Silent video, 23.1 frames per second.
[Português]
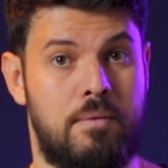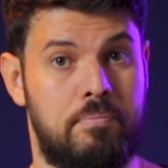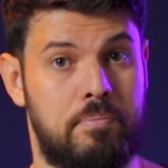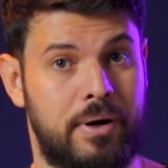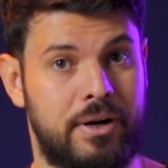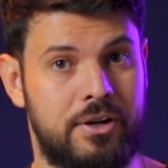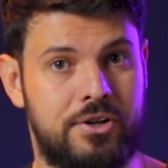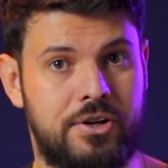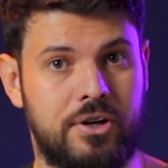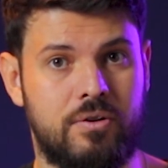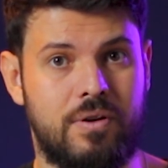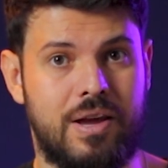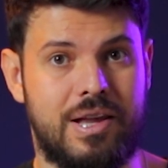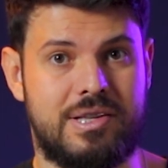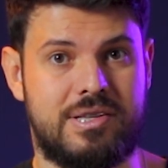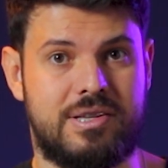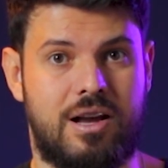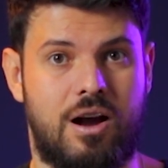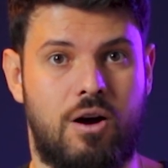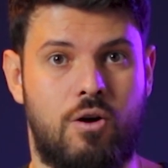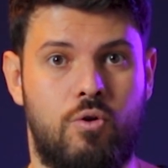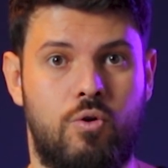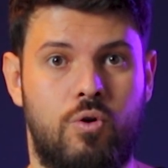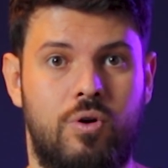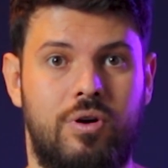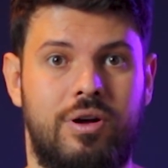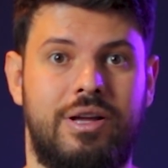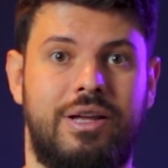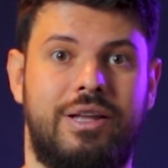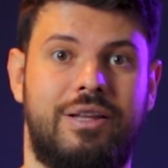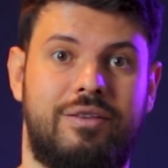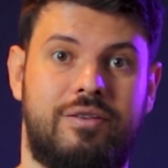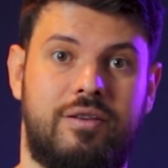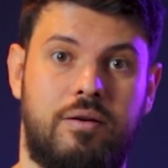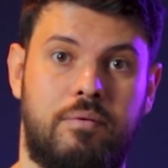A partir do SKU,
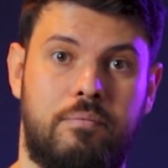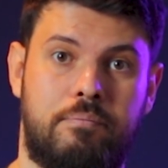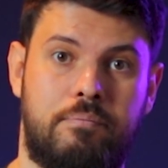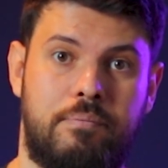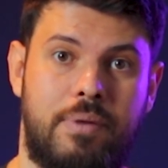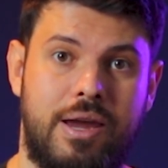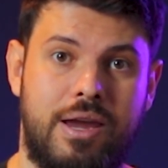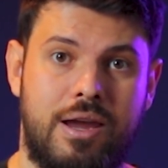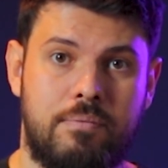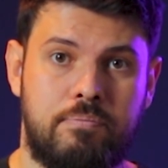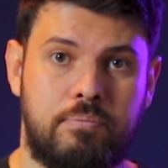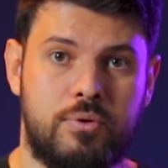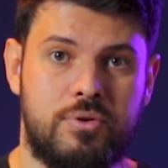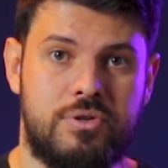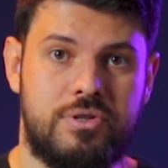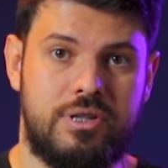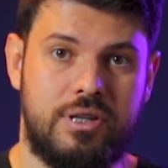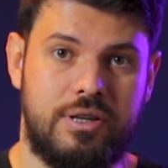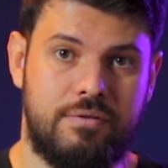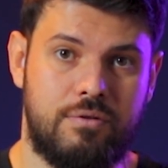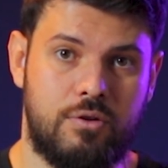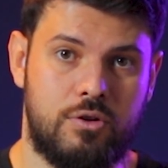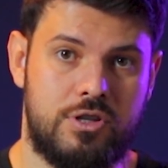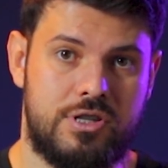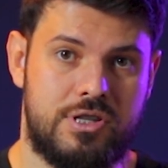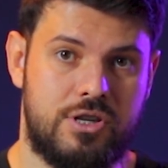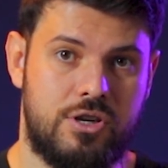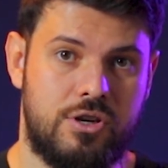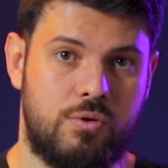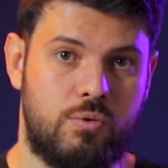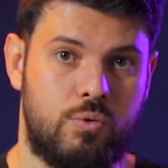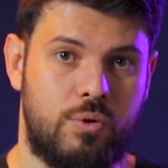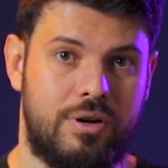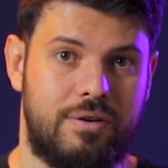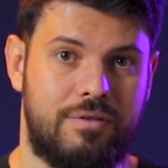também é possível
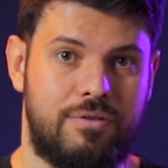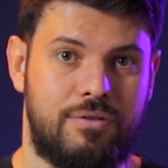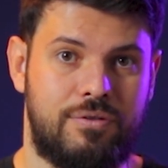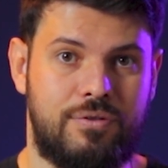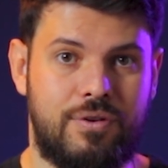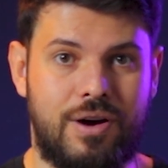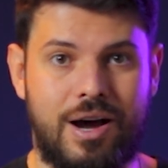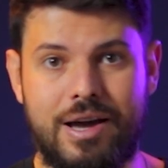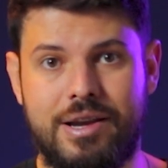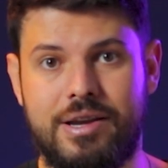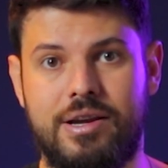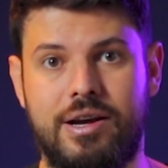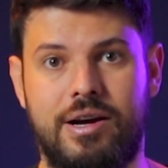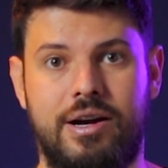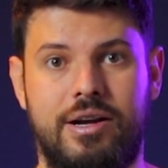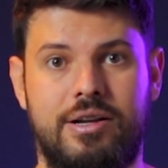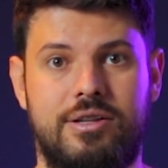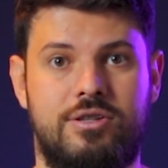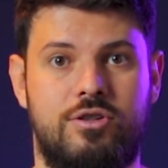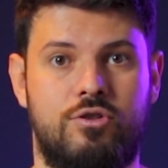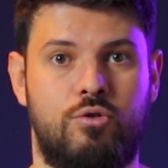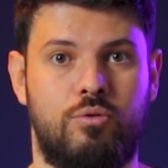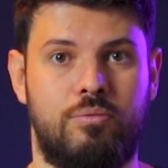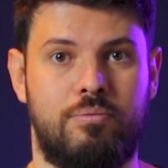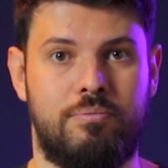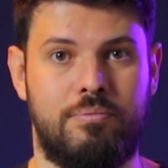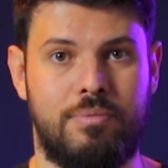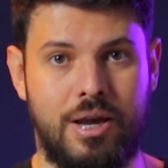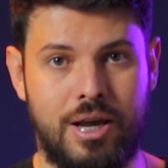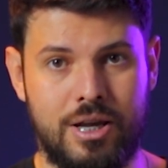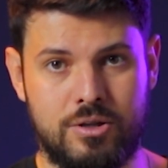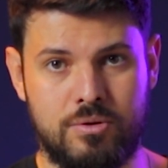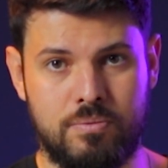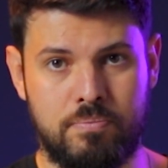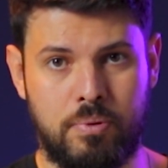distinguir variantes do
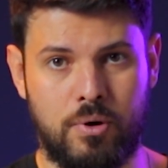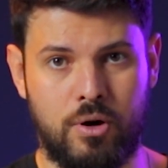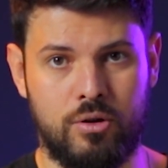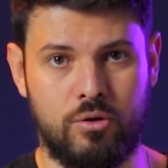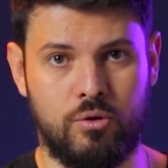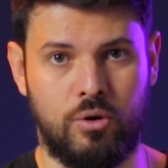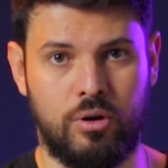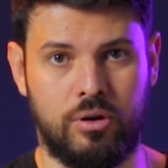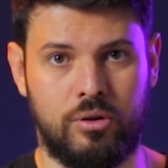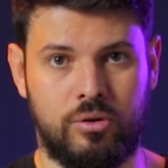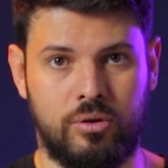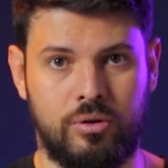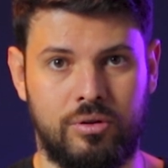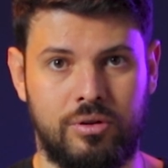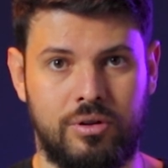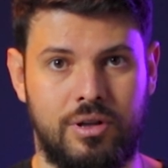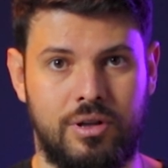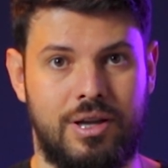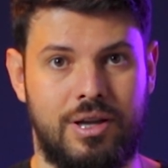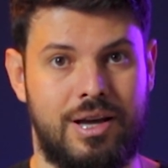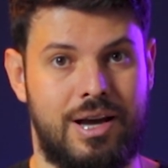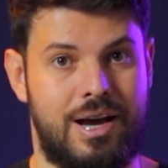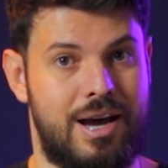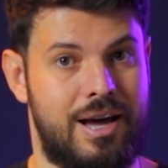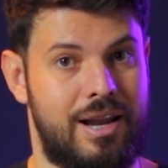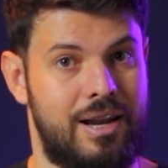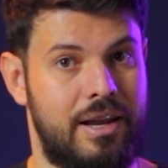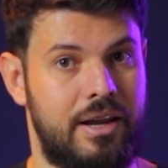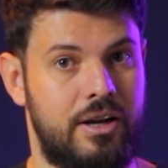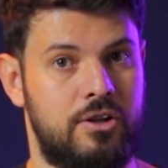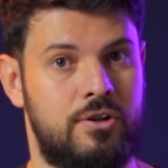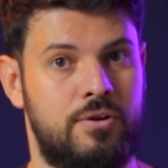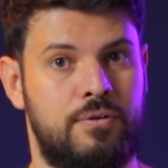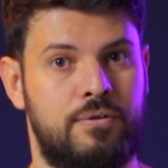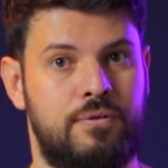mesmo produto,
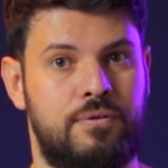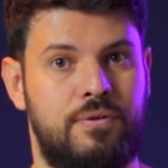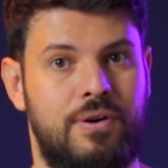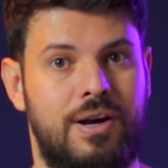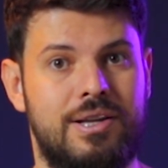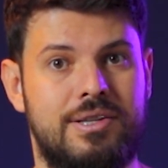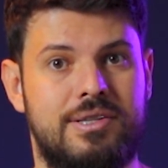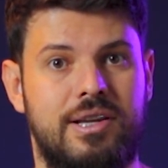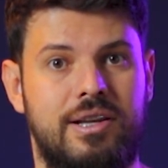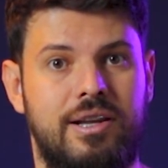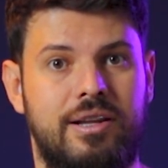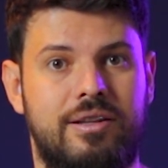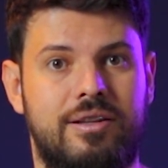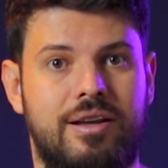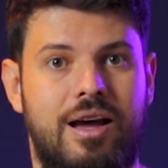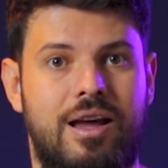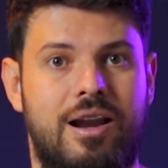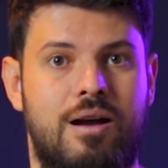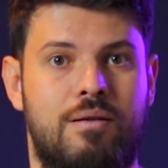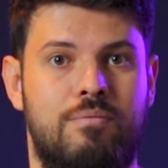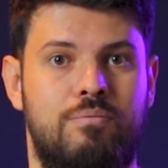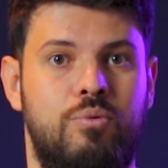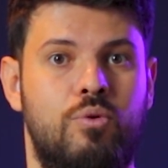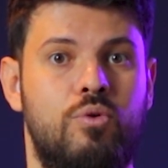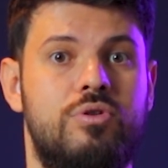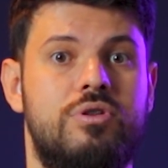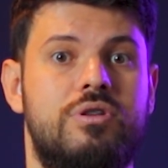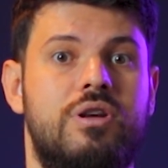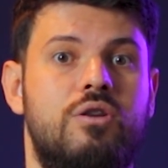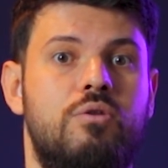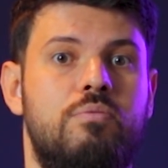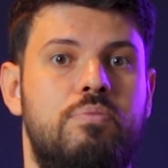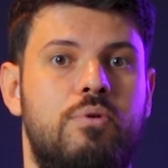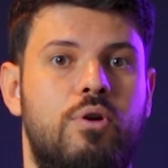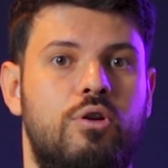além de facilitar a
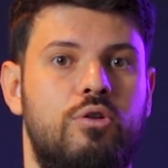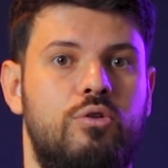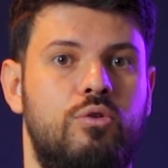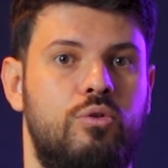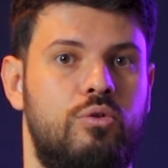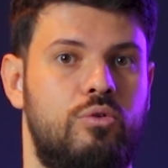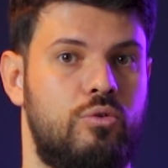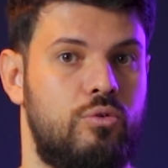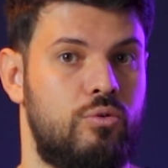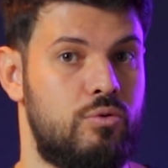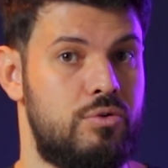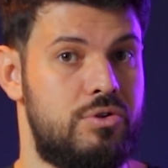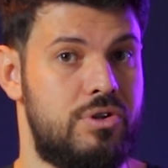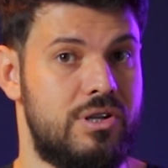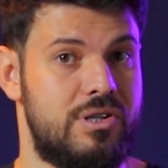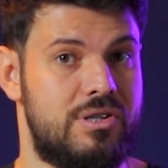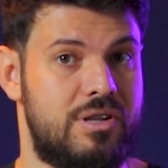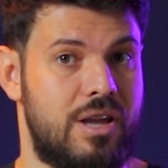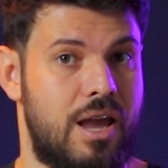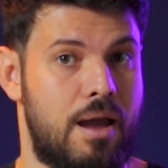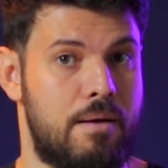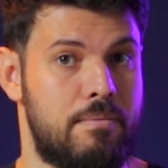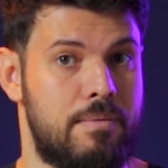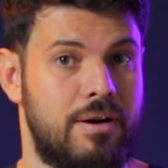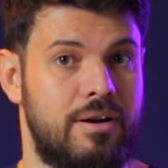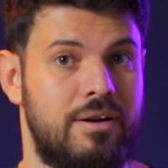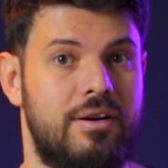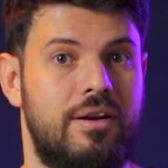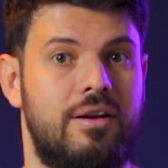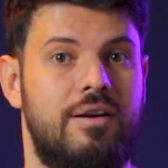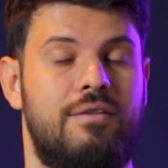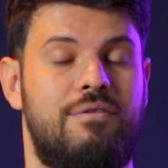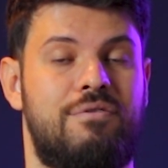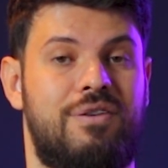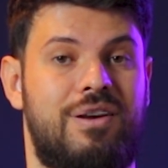busca do produto no sistema,
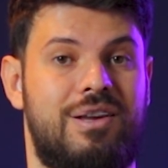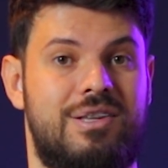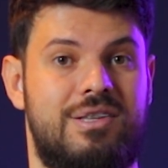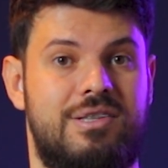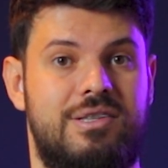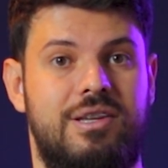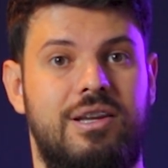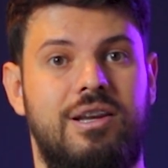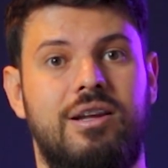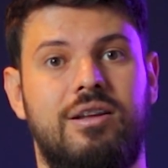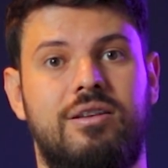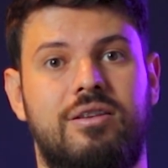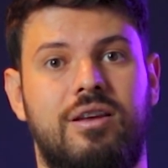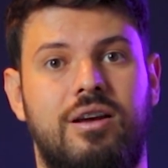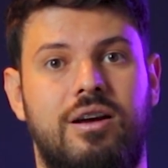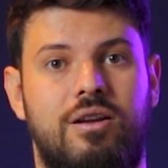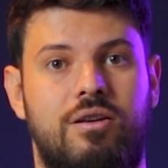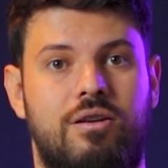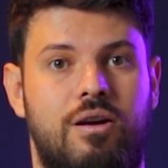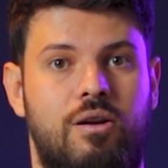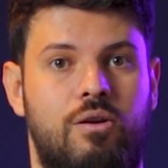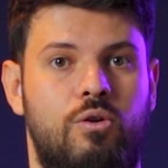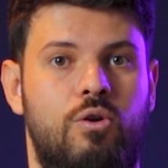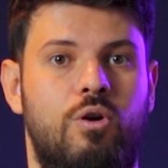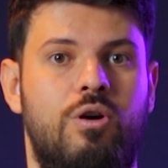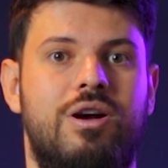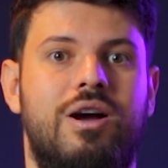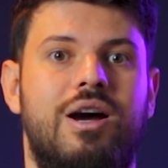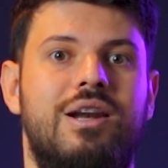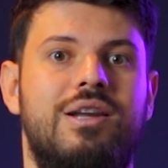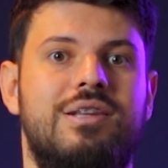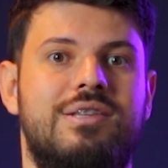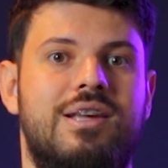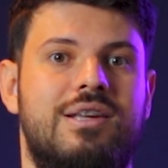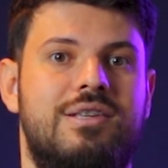facilitando a
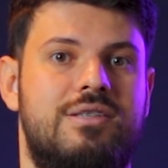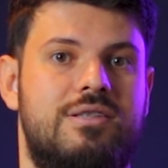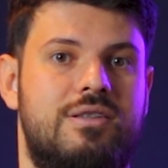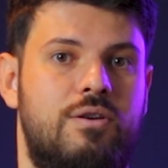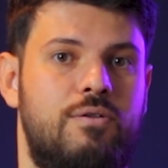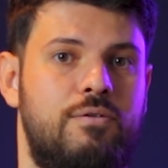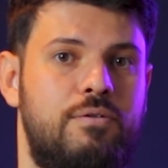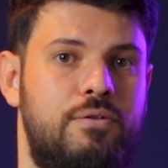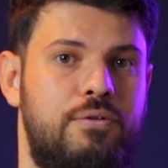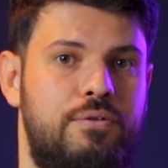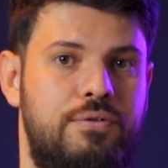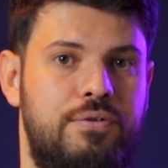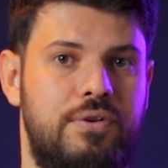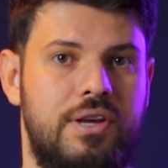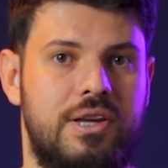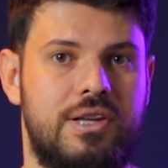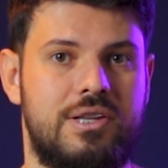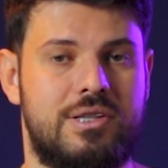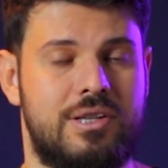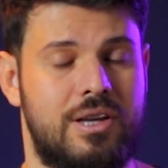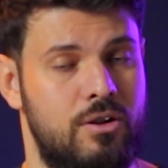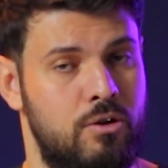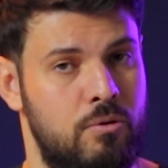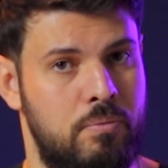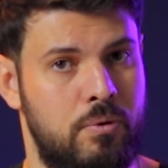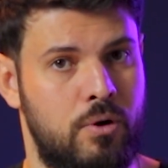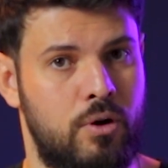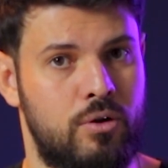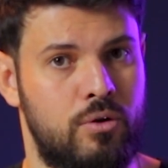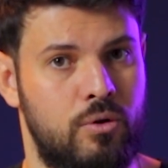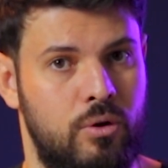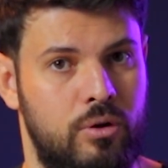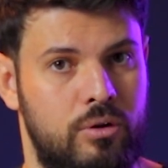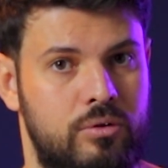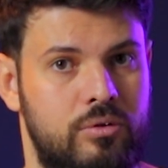localização física do
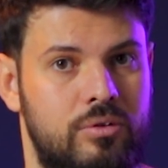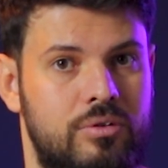produto.